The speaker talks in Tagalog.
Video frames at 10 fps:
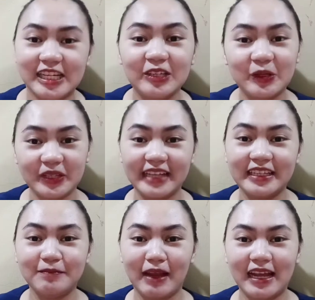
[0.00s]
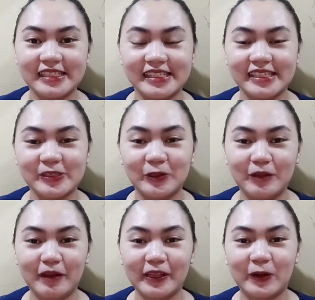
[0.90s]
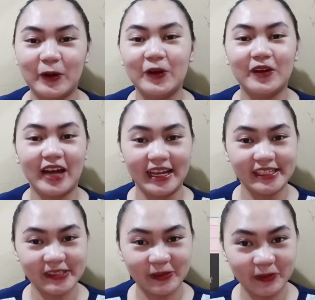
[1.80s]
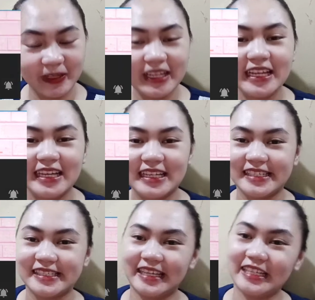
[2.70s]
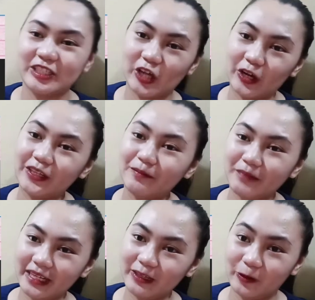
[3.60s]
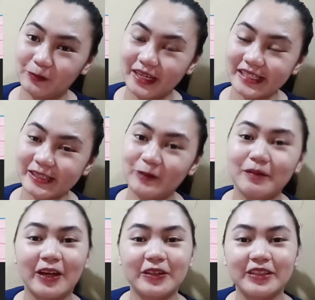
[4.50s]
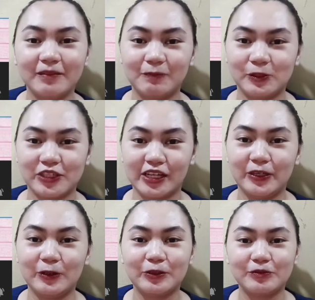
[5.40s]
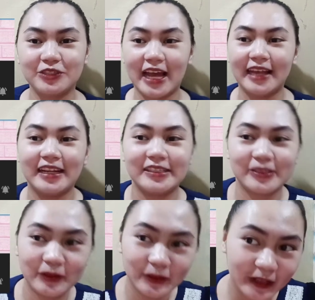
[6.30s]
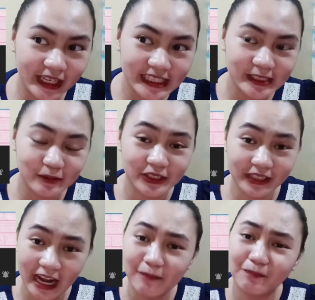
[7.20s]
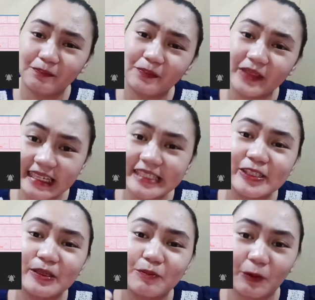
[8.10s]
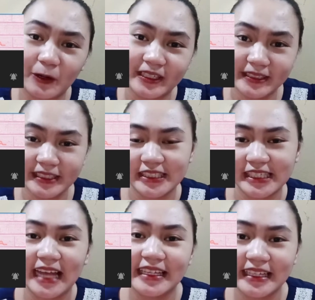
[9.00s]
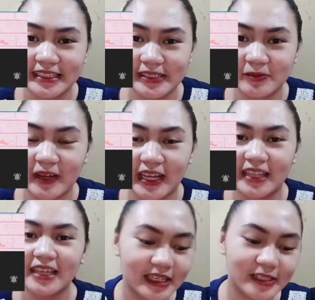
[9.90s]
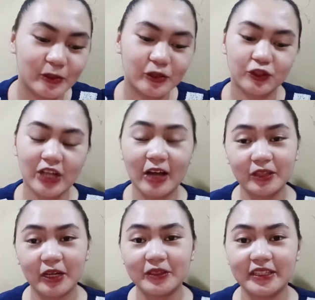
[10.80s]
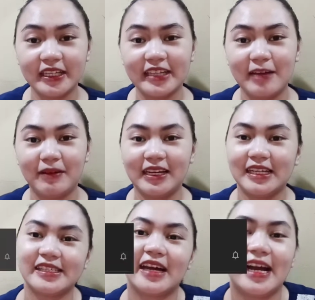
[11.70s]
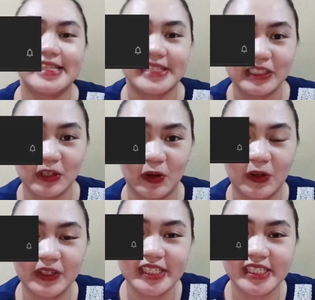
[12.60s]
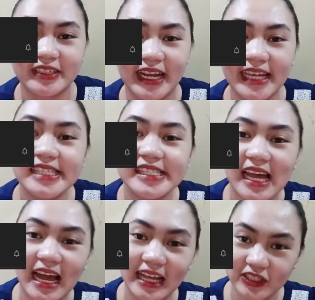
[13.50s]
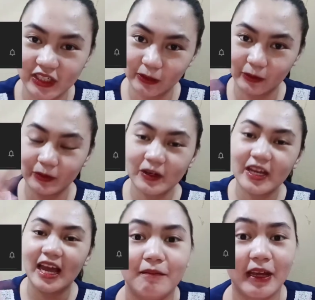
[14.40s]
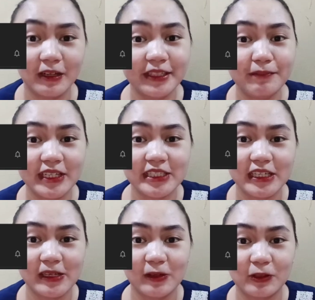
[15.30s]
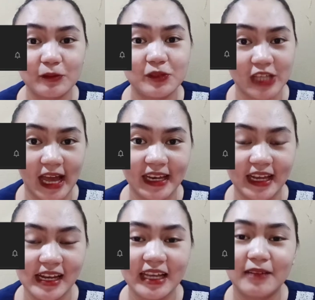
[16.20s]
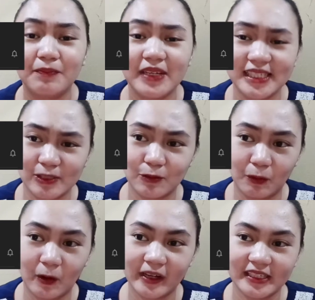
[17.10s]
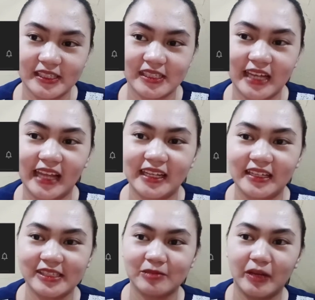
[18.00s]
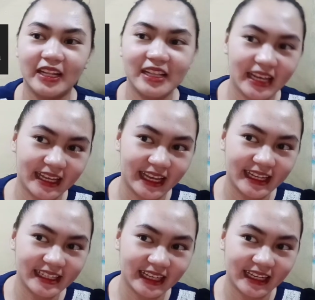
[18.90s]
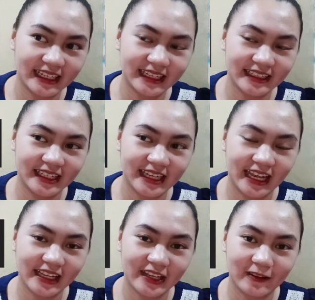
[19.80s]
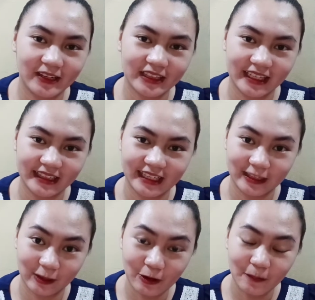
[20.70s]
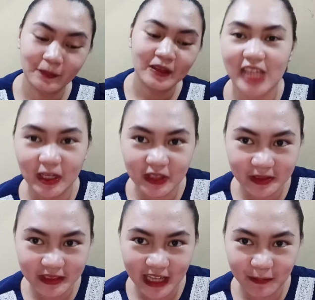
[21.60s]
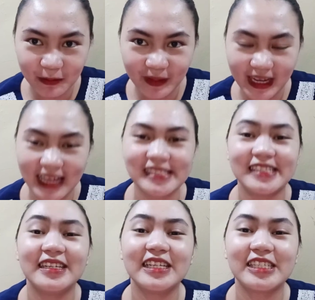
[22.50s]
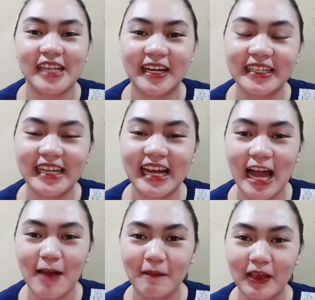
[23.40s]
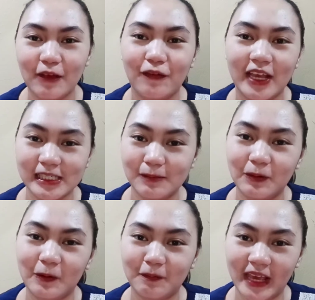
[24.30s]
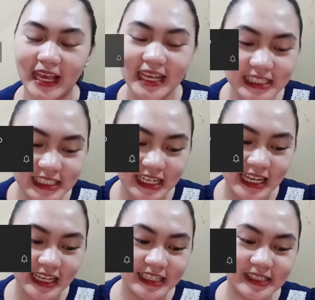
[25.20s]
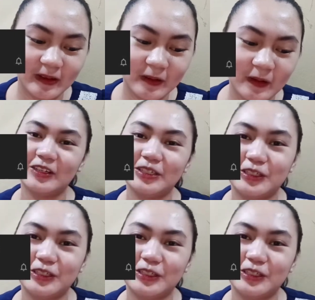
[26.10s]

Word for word: Shoutout nga din pala sa schoolmate ko nung high school, si Jonami Lopez. So, meron din po siyang YouTube channel. So, you can subscribe. Please support her channel as well. So, shoutout din nga pala sa cousin ko na si Renz Angelo. Ayan din pala siyang YouTube channel and please support his channel as well. Ayan, ilalagay ko ulit yan dito. Shoutout nga po pala sa nag-share ng aming Facebook page. So,